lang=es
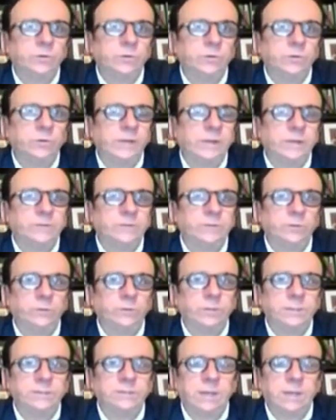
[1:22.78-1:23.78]
de una operación
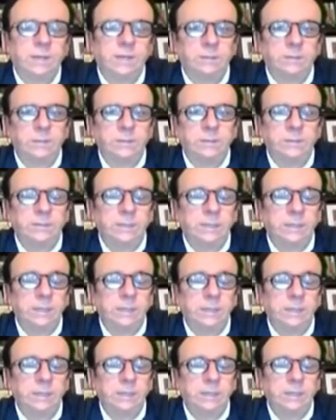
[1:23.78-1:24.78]
de estas
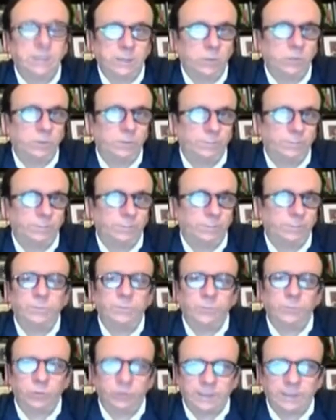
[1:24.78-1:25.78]
características tendría un
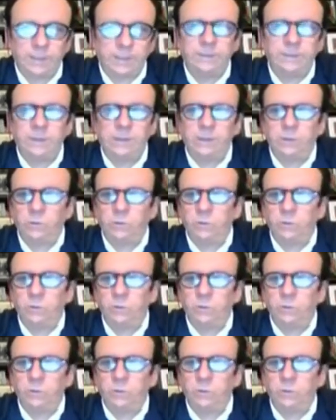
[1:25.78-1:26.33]
impacto importante en la